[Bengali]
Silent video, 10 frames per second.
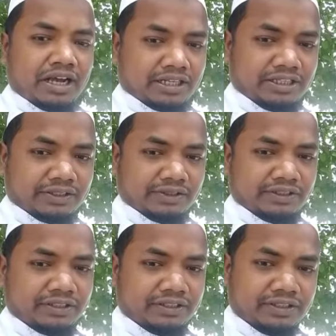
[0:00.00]
আদায় করে
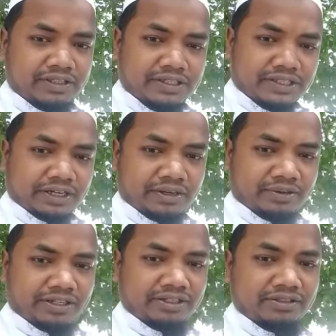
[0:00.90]
দিন সালামু
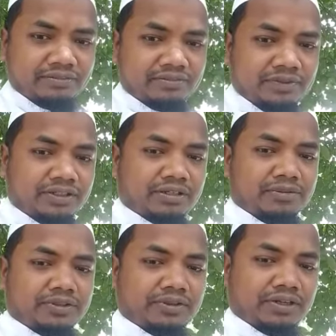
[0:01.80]
আলাইকুম
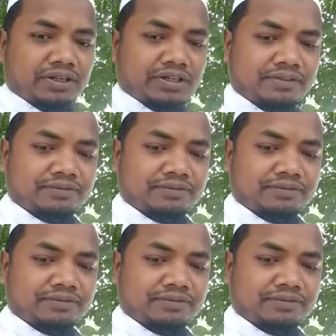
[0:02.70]
রহমতুল্লাহ